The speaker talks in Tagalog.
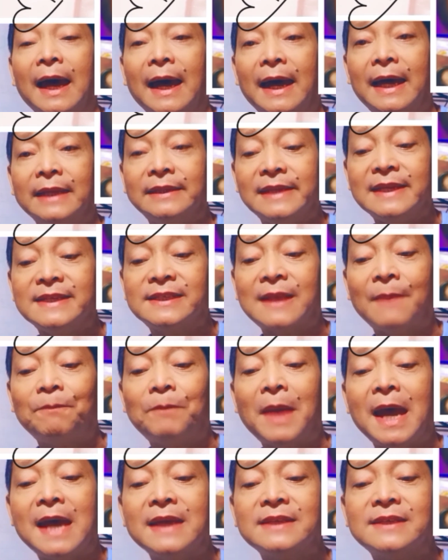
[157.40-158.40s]
At isa
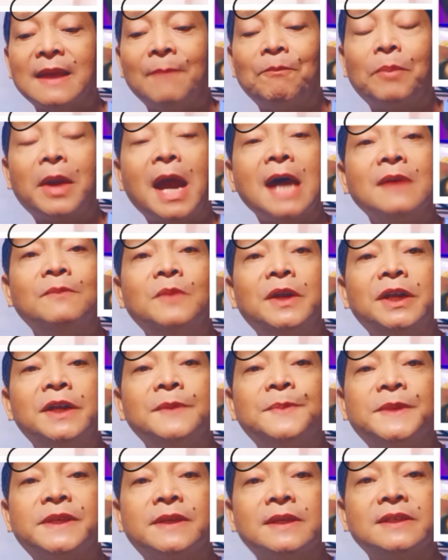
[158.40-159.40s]
pa sa
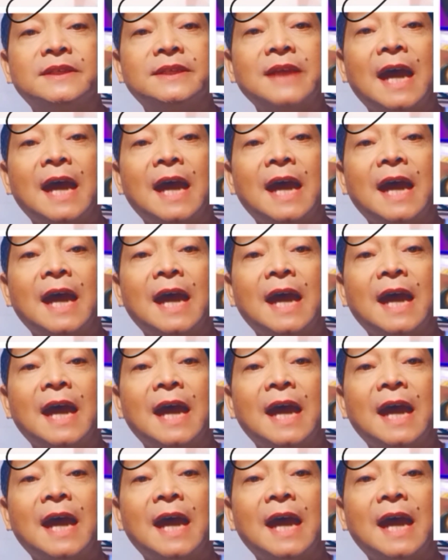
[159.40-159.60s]
Proverbs